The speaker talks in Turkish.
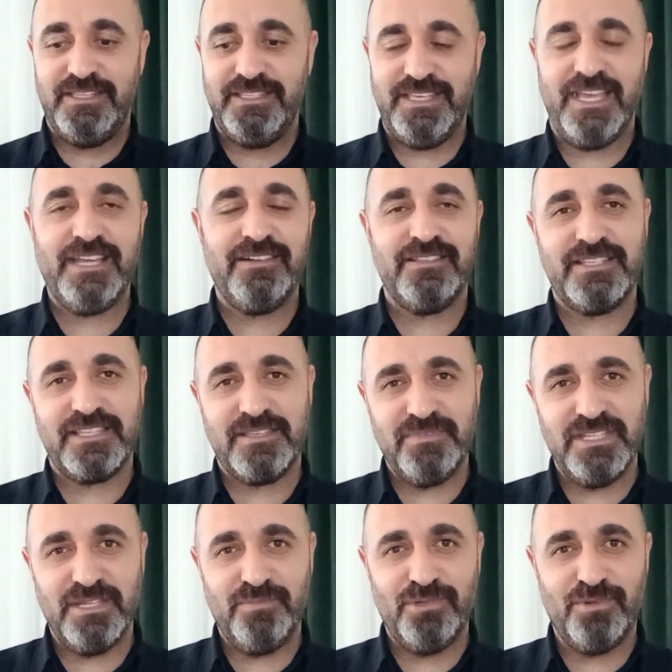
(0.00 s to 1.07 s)
YKS
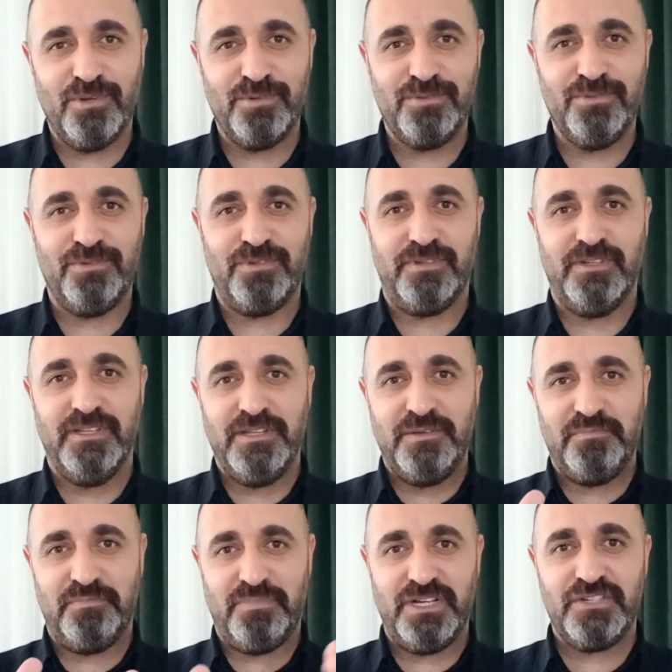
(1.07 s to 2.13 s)
2024'ün
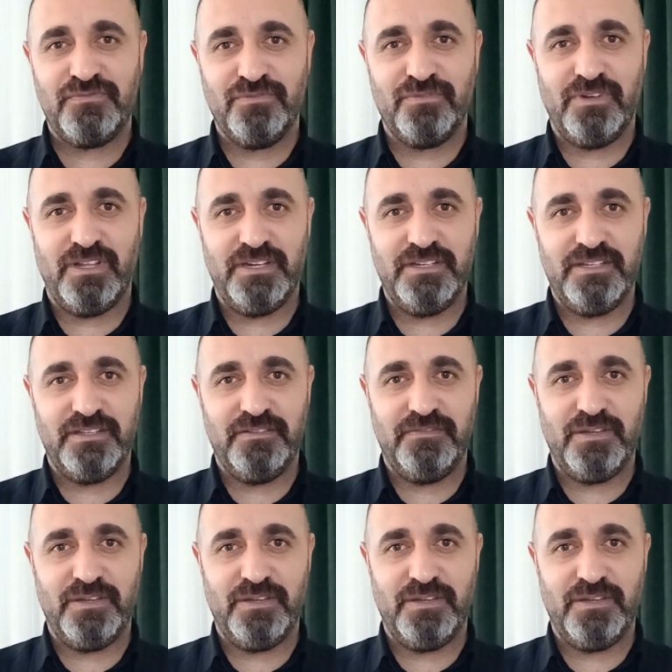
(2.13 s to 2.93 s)
başvuruları